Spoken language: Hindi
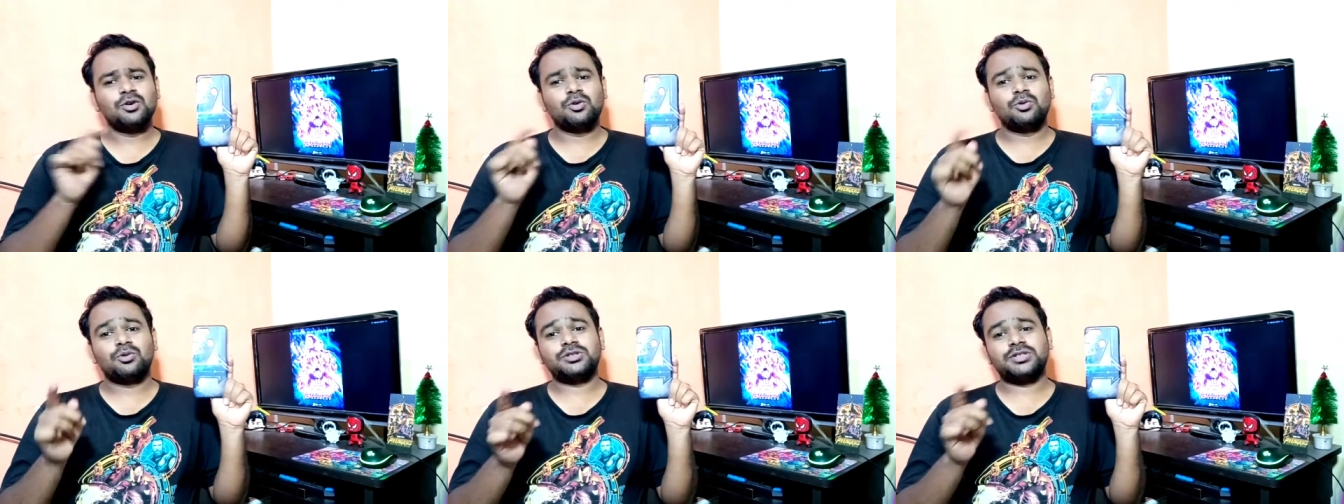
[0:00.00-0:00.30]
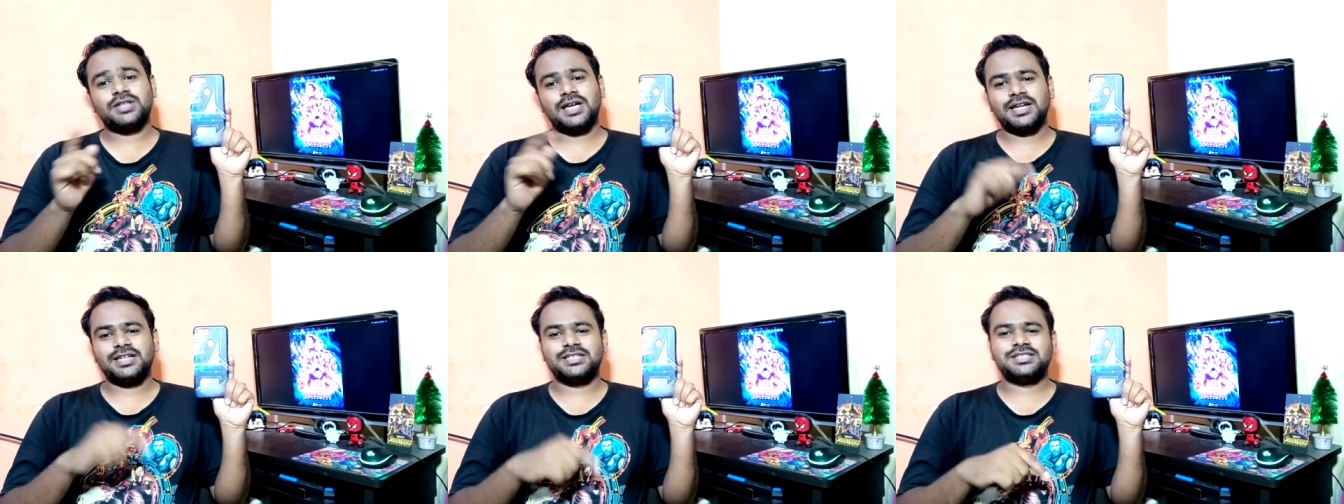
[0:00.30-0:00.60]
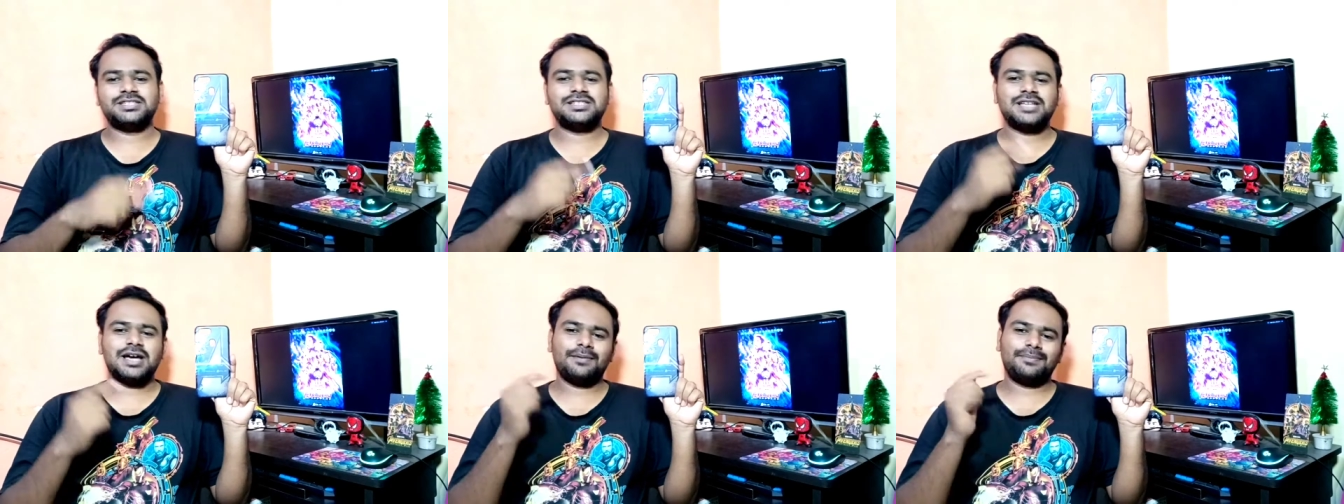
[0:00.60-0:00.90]
वो सारी
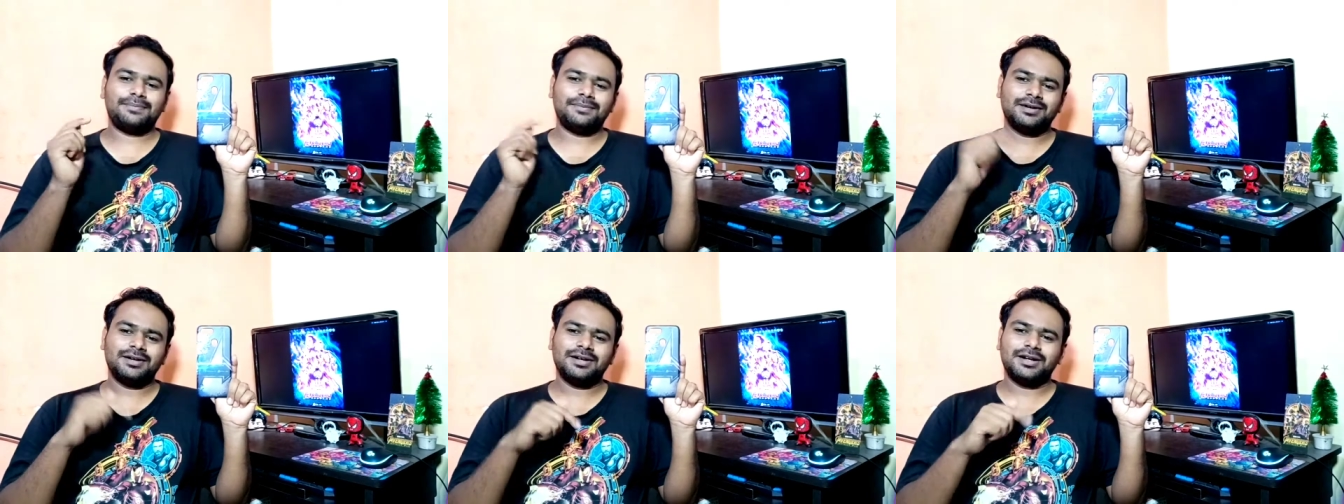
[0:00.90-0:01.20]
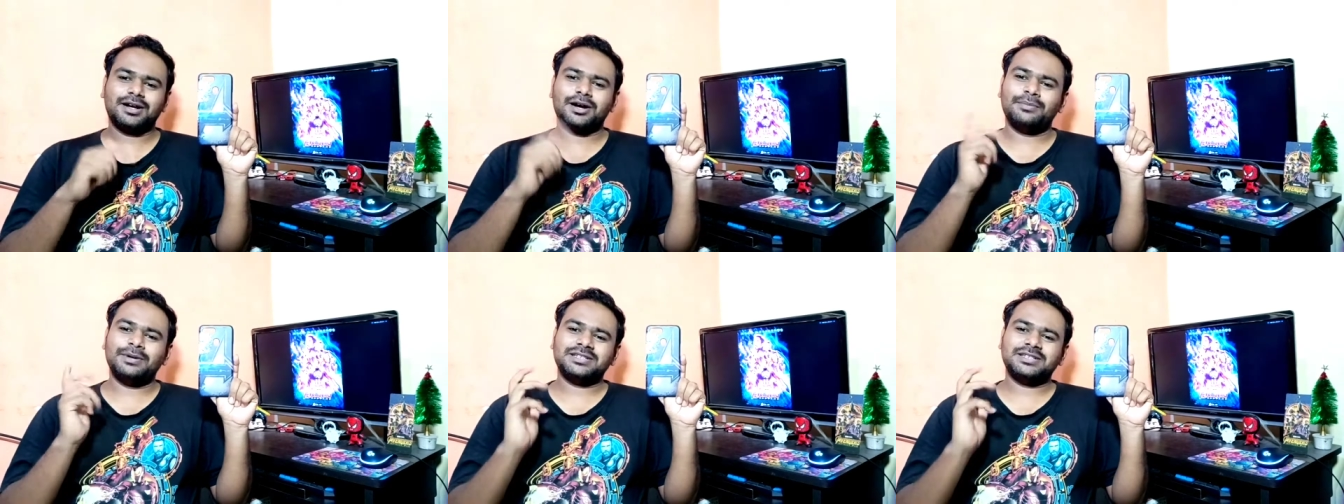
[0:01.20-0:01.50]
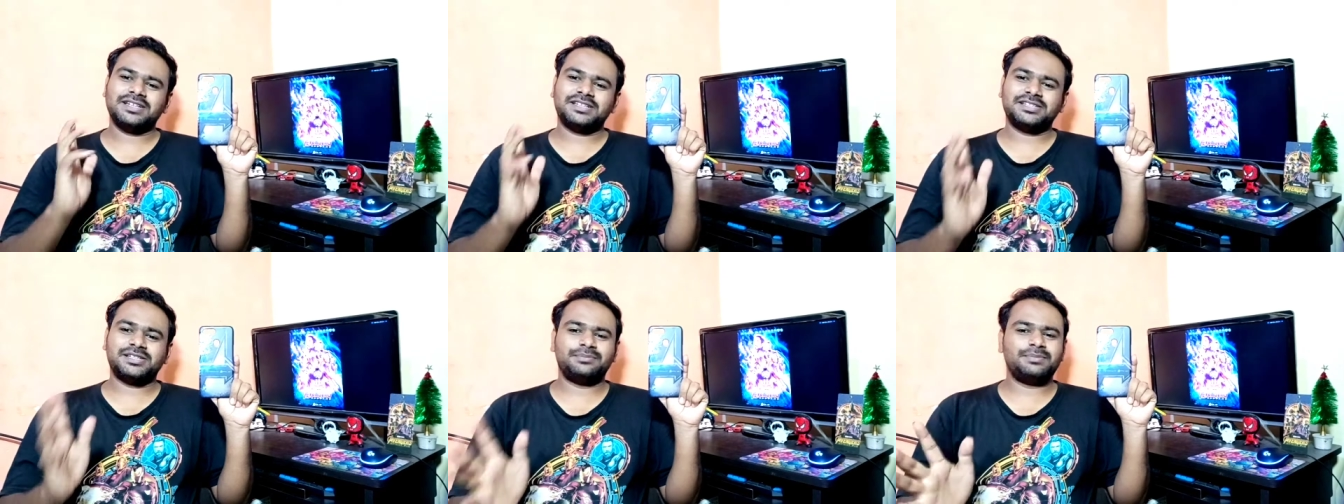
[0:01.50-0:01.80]
चीज़ें आप कमेंट
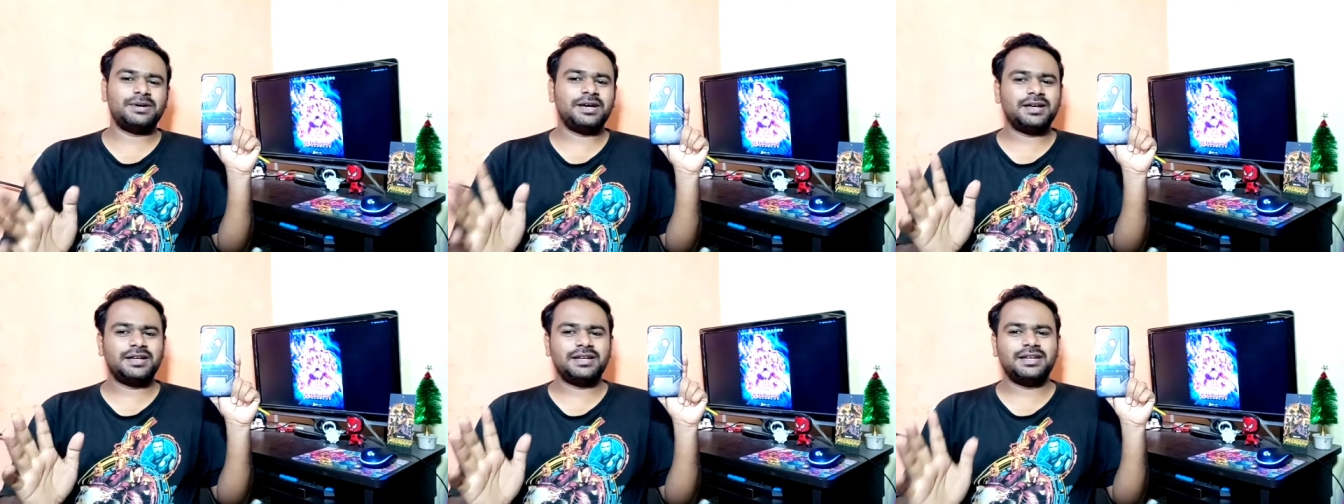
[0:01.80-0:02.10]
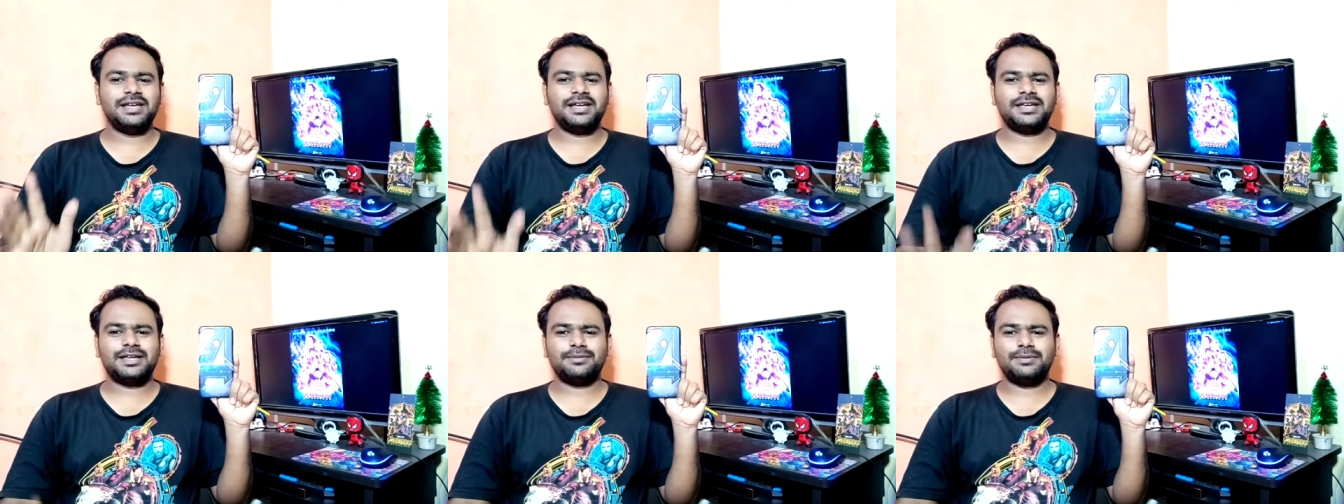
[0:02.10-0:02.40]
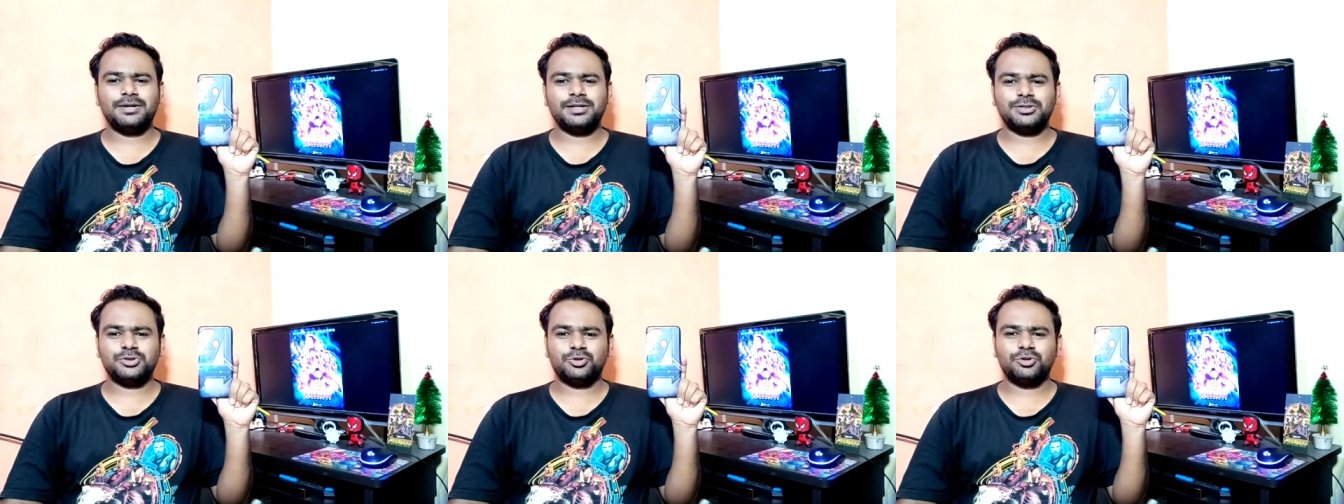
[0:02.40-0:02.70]
सेक्शन में लिख के
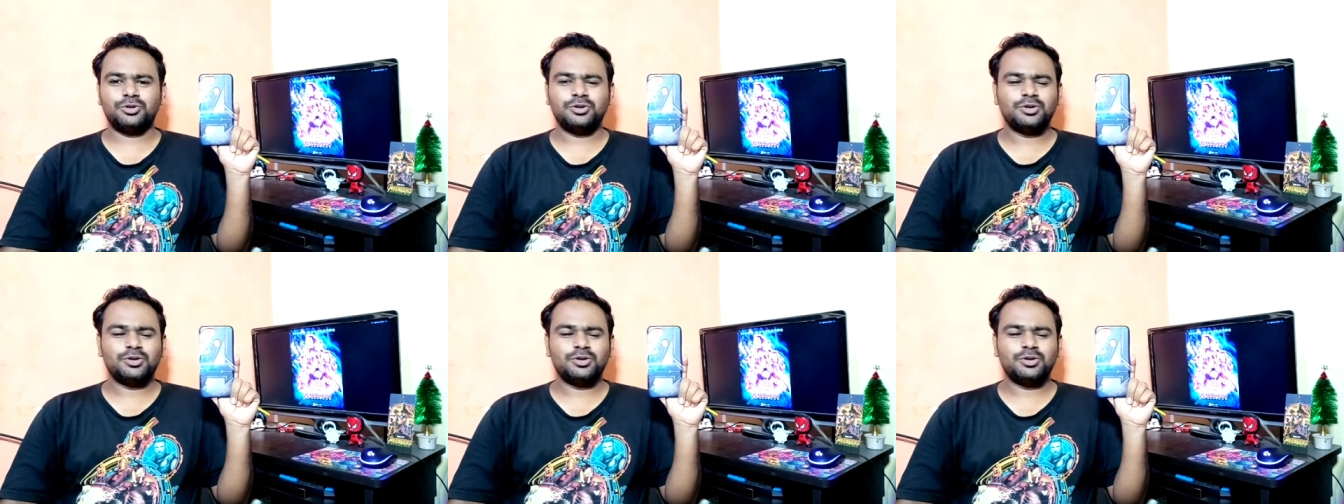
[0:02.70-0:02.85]
भेजो